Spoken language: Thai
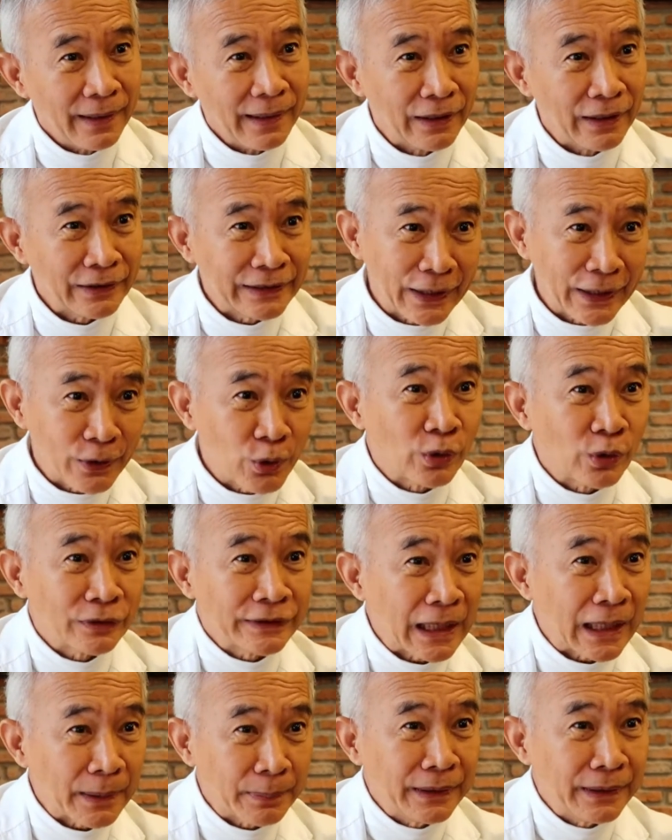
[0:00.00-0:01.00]
แล้วใช้โครง
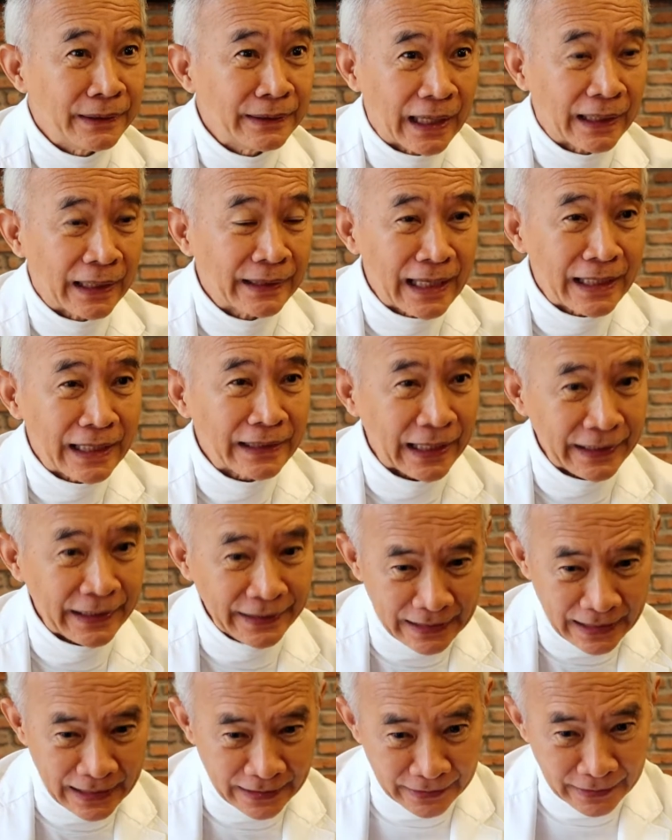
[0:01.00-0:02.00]
สร้างพื้นฐานด้านการ
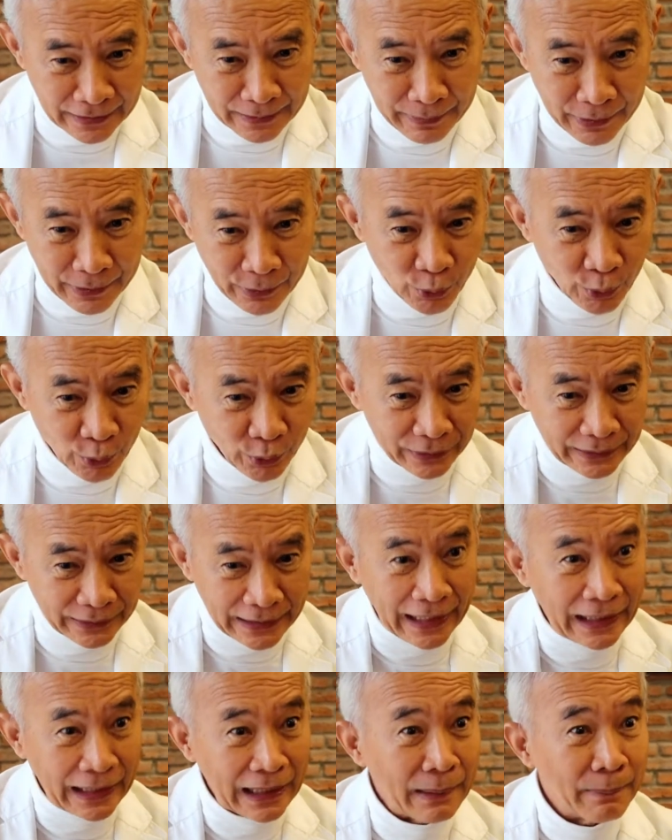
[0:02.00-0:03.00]
กีฬาที่มีอยู่
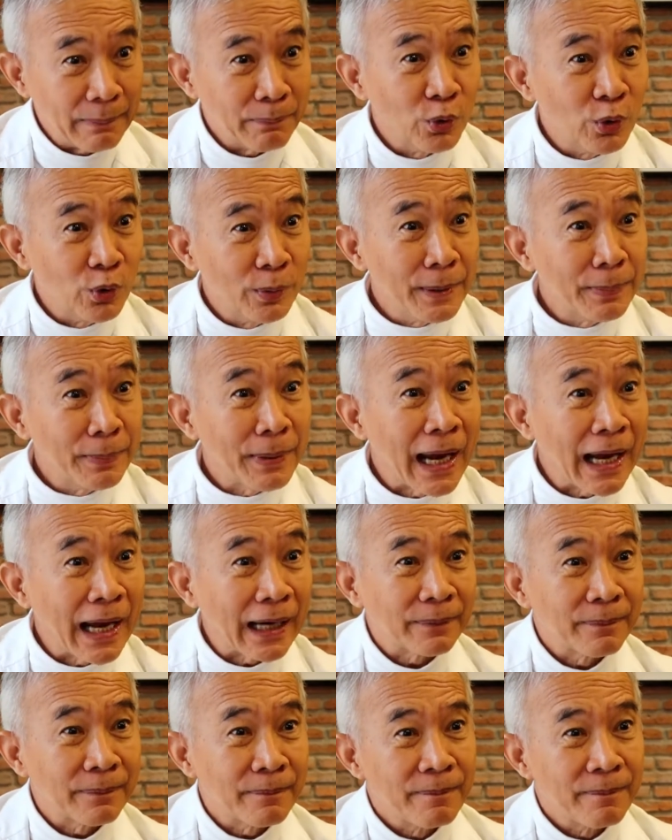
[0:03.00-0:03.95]
แต่ละภูมิภาค